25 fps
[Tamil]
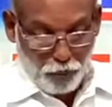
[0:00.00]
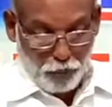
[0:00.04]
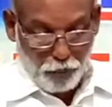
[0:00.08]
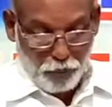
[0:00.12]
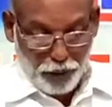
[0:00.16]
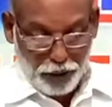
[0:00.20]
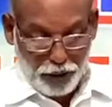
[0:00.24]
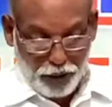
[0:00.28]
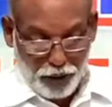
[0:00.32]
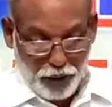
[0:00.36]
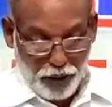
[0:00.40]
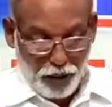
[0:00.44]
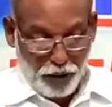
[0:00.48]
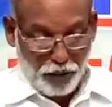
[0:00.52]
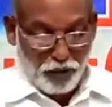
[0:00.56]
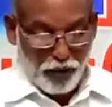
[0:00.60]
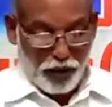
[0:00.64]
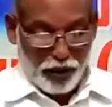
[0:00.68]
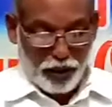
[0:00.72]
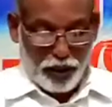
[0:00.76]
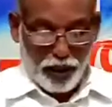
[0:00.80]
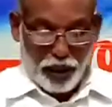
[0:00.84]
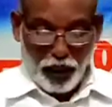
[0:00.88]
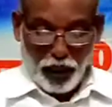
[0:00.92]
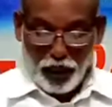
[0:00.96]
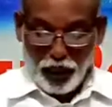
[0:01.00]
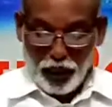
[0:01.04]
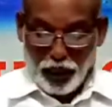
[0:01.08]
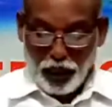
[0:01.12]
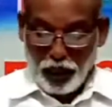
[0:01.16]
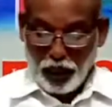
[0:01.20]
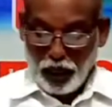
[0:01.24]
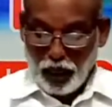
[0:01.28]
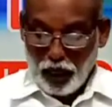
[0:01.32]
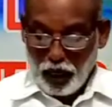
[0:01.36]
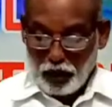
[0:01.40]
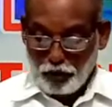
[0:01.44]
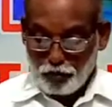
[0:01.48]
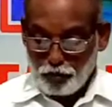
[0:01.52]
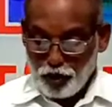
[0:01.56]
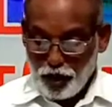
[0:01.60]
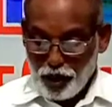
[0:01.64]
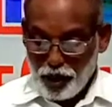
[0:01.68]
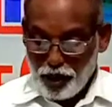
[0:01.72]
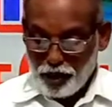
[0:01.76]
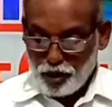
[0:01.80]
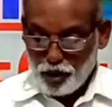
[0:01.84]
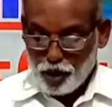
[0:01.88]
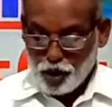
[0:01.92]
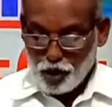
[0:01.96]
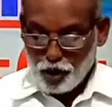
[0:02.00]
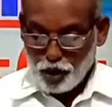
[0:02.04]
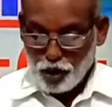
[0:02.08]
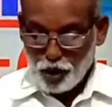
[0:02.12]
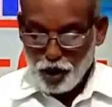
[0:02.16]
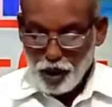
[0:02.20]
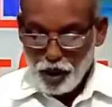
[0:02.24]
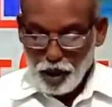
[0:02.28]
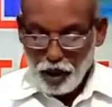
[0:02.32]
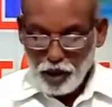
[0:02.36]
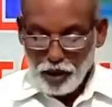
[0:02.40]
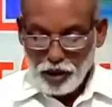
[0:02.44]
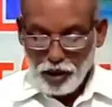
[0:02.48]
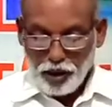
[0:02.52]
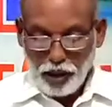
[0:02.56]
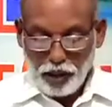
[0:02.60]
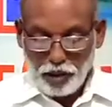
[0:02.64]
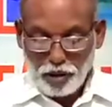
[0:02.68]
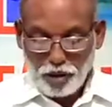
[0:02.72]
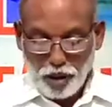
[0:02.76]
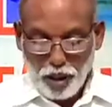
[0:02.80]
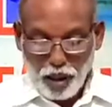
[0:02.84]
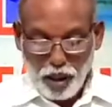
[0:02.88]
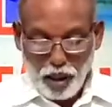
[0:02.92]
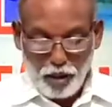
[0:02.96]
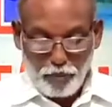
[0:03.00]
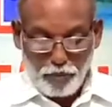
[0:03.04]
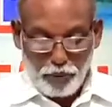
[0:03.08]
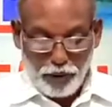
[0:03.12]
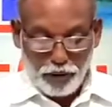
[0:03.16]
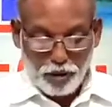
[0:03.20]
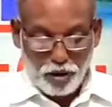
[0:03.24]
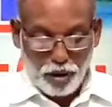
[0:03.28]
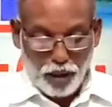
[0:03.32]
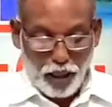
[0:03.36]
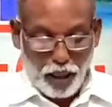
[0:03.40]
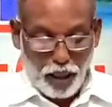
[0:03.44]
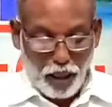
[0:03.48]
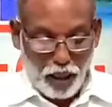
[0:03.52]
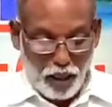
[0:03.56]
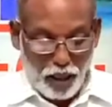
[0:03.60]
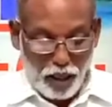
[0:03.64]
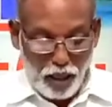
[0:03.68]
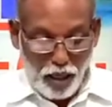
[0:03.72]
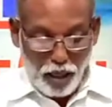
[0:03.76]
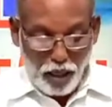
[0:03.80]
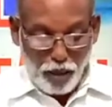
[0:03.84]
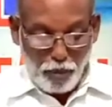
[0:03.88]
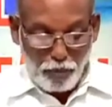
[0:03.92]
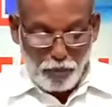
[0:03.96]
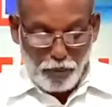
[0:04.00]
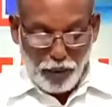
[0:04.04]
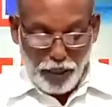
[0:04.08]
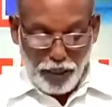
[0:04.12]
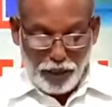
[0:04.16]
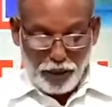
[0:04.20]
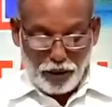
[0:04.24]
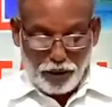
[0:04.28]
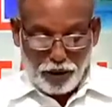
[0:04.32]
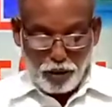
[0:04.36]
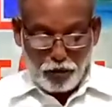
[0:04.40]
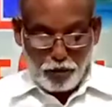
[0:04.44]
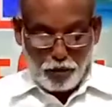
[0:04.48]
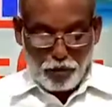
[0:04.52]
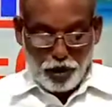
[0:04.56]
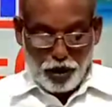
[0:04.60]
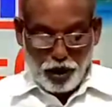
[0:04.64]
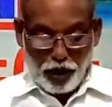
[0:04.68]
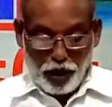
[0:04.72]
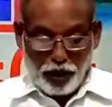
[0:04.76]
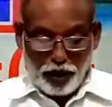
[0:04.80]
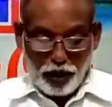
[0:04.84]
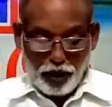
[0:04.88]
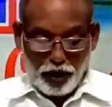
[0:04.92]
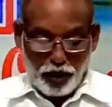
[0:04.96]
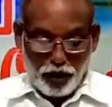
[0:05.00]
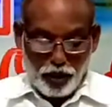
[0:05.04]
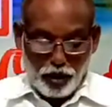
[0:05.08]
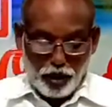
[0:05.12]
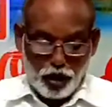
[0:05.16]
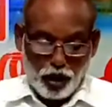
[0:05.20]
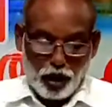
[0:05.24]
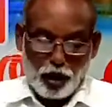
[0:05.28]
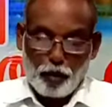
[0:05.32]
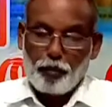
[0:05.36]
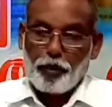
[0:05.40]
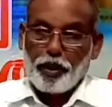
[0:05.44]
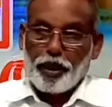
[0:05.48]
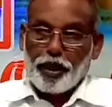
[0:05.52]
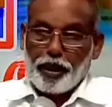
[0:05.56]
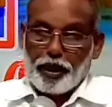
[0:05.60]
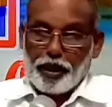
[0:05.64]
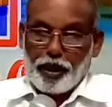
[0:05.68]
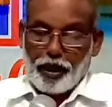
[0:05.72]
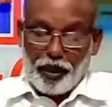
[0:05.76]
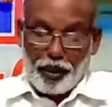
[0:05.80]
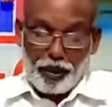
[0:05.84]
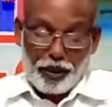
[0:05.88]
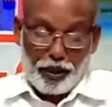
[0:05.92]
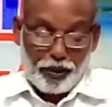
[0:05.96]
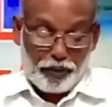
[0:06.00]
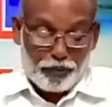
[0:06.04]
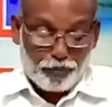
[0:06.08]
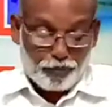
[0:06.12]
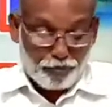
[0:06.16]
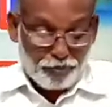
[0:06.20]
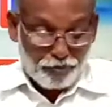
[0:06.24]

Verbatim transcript: முப்பது இவ்வசனங்களிலெல்லாம் இயேசு சத்துருக்கள் மத்தியிலே மறைந்து போனார் என்று சொல்லப்பட்டிருக்கிறது